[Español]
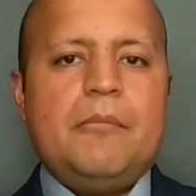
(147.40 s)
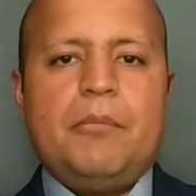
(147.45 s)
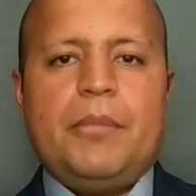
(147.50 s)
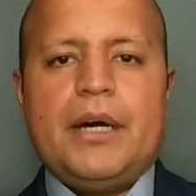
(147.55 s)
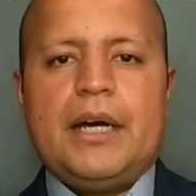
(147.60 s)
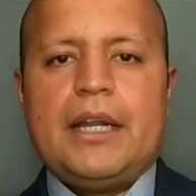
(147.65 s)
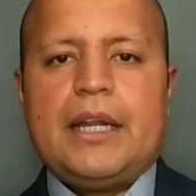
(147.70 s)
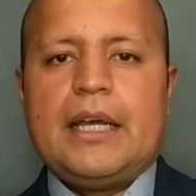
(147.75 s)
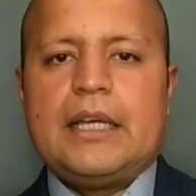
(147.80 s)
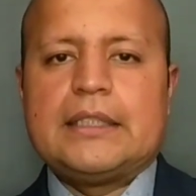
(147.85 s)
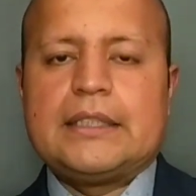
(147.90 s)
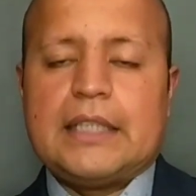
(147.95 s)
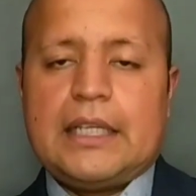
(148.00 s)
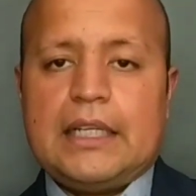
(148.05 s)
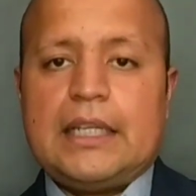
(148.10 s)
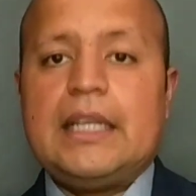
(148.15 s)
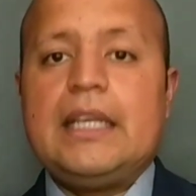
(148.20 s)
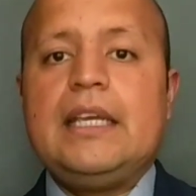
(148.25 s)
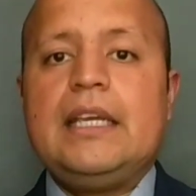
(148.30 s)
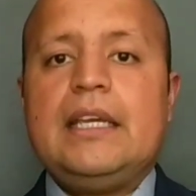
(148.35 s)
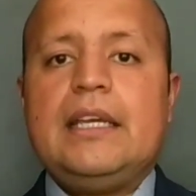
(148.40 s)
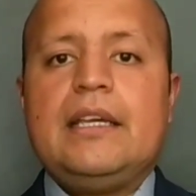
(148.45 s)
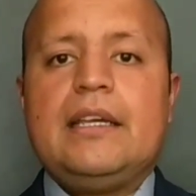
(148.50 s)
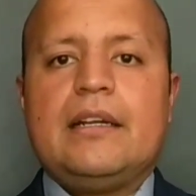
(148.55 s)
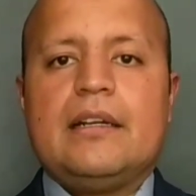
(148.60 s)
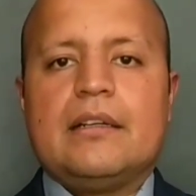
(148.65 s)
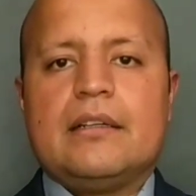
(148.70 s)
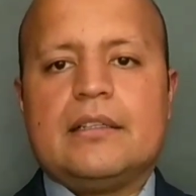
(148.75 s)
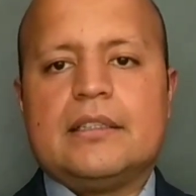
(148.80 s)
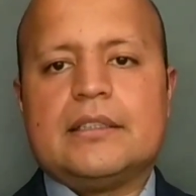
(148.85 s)
para
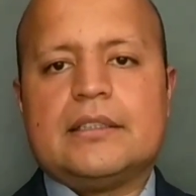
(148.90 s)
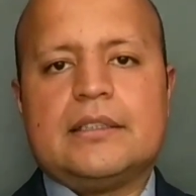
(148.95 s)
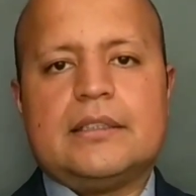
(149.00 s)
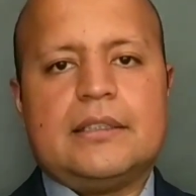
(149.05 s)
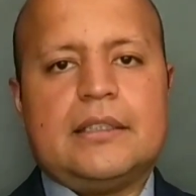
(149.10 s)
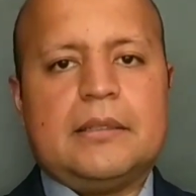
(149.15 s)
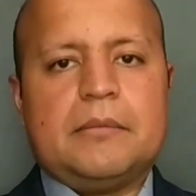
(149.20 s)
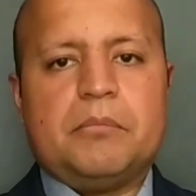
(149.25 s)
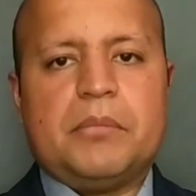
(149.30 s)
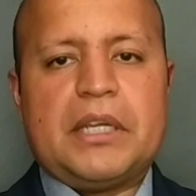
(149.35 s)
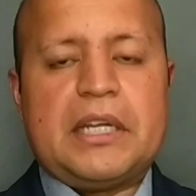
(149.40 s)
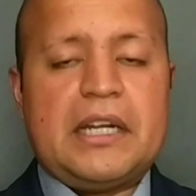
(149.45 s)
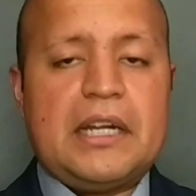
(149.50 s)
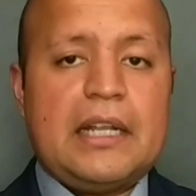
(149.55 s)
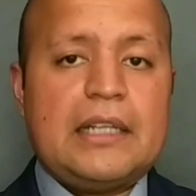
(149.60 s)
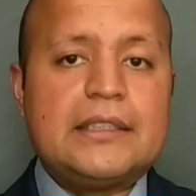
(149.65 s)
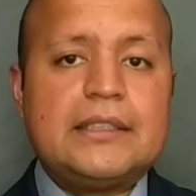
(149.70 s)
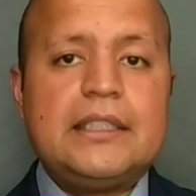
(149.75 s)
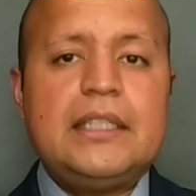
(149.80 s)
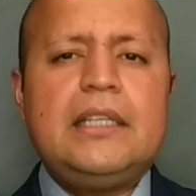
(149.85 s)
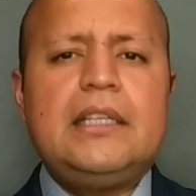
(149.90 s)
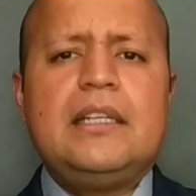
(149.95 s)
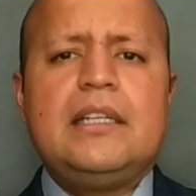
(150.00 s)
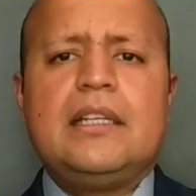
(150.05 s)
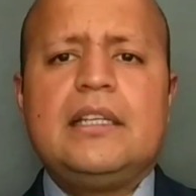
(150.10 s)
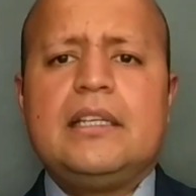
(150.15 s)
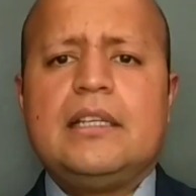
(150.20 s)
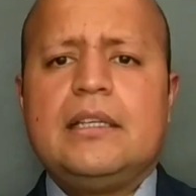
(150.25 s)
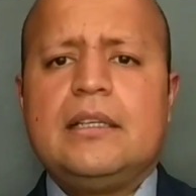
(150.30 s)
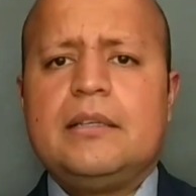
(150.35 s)
salir, este, para ir al
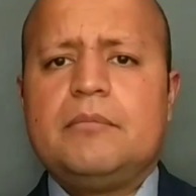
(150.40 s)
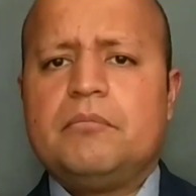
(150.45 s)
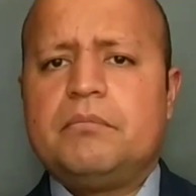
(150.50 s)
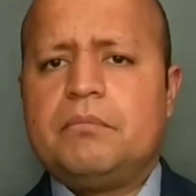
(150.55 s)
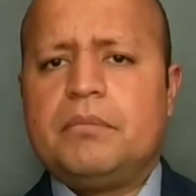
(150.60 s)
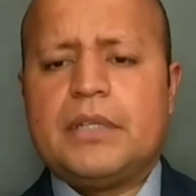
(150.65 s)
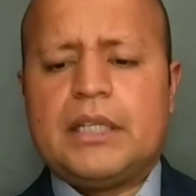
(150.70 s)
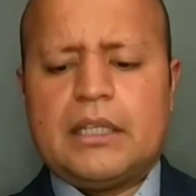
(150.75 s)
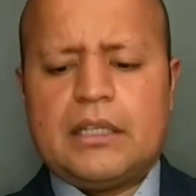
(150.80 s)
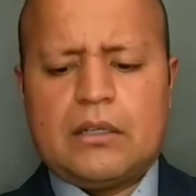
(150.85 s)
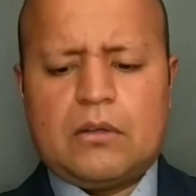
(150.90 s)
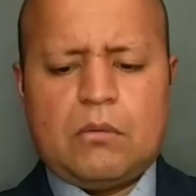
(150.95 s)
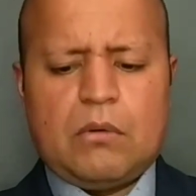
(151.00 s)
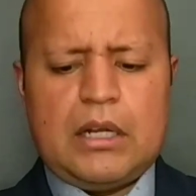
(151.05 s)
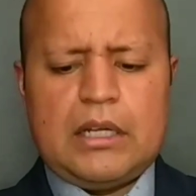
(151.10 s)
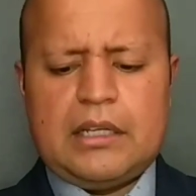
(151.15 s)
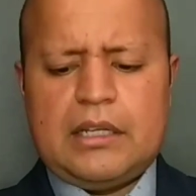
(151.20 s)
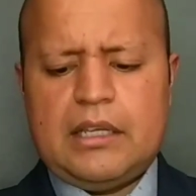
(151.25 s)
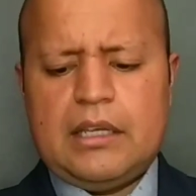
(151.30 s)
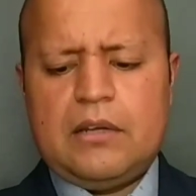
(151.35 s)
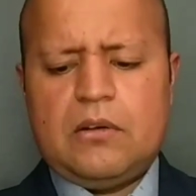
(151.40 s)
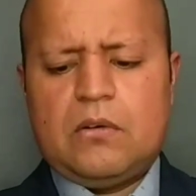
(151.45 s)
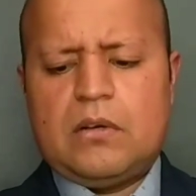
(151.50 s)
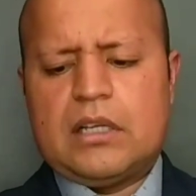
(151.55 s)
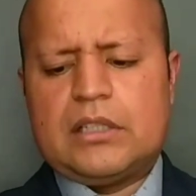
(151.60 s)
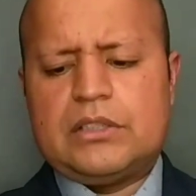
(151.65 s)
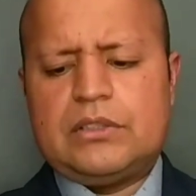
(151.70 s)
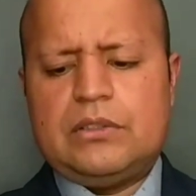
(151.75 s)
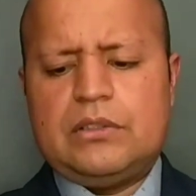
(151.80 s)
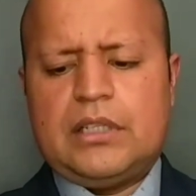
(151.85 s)
cine, para cualquier
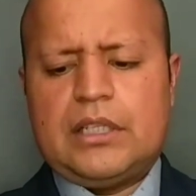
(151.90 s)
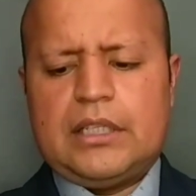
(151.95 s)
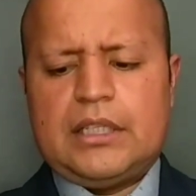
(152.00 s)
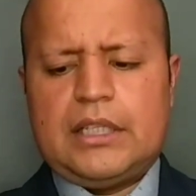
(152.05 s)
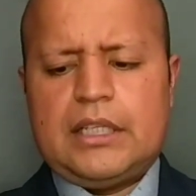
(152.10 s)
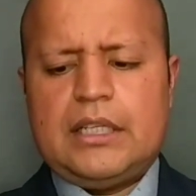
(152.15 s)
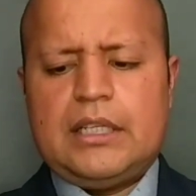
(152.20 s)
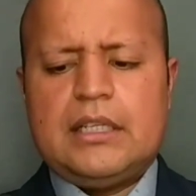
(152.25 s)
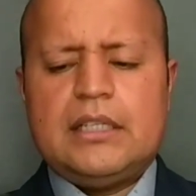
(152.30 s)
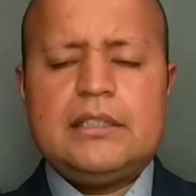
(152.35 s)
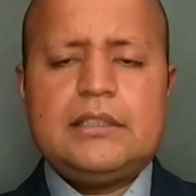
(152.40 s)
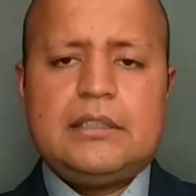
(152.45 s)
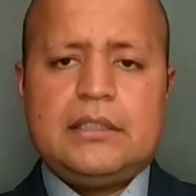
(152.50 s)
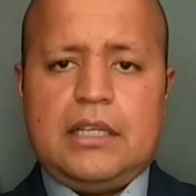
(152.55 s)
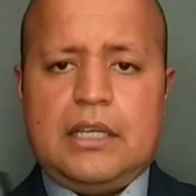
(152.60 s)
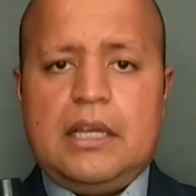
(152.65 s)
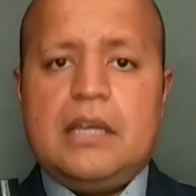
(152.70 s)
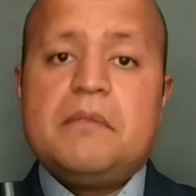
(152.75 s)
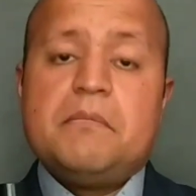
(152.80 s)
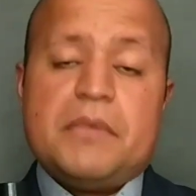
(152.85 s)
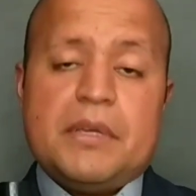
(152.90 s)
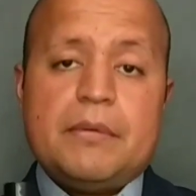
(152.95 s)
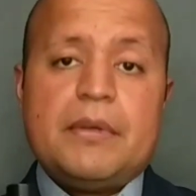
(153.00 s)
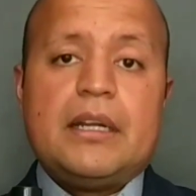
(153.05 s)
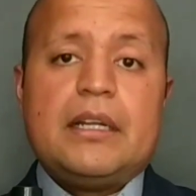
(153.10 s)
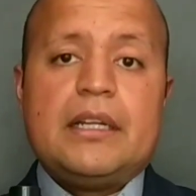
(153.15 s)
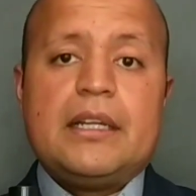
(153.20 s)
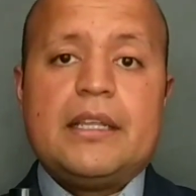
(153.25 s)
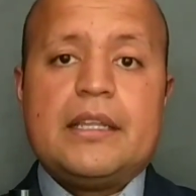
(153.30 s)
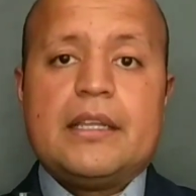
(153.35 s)
ocasión que tengas,
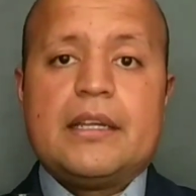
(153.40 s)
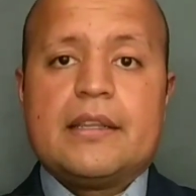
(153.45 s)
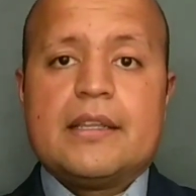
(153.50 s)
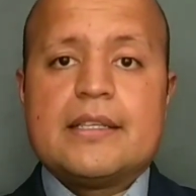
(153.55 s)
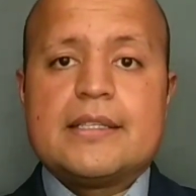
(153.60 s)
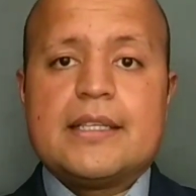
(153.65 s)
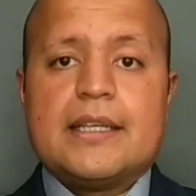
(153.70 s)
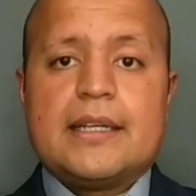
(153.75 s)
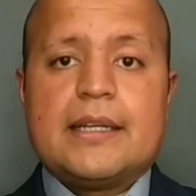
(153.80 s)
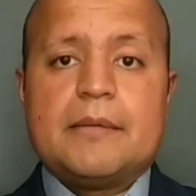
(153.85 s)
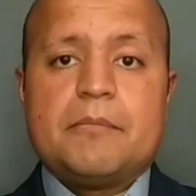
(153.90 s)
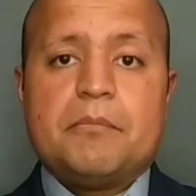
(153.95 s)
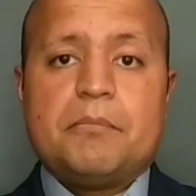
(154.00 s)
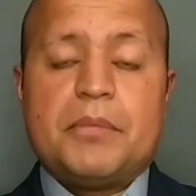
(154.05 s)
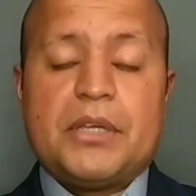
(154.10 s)
Vibran Leather de Sara.